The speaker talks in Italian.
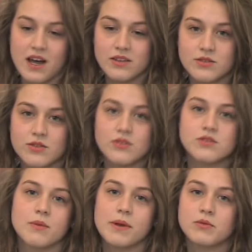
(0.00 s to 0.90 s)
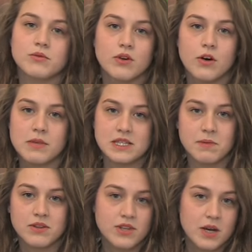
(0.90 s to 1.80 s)
tanto, soprattutto mi
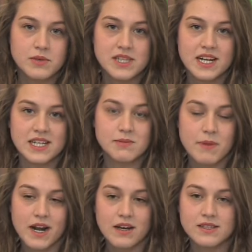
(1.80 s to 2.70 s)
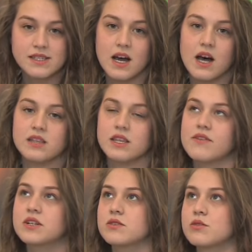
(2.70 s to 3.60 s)
aspetto di acquisire speranza
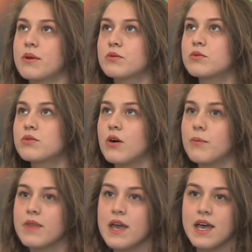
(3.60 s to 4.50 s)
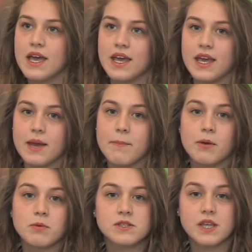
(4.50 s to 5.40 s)
attraverso soprattutto eh,
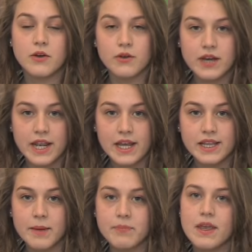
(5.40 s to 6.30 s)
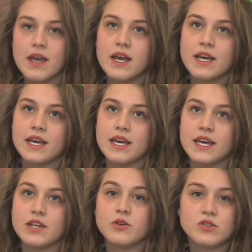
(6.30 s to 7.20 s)
proposte concrete.
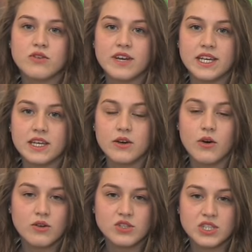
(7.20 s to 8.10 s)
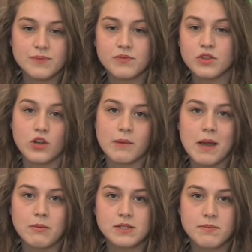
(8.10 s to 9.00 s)
Eh, noi giovani oggi non
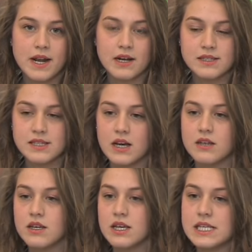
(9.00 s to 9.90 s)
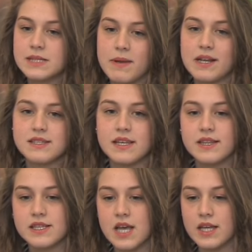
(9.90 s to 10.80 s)
abbiamo speranza, speranza
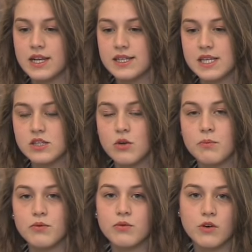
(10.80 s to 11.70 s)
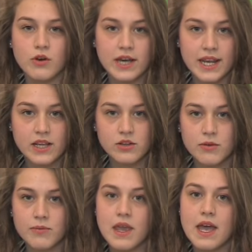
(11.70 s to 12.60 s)
intesa nel senso più
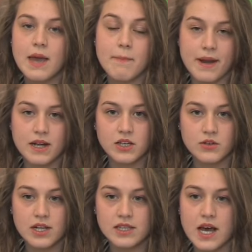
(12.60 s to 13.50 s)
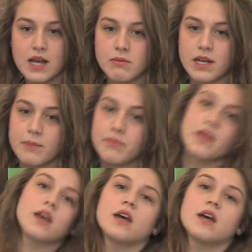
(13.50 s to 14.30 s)
concreto e pratico del termine.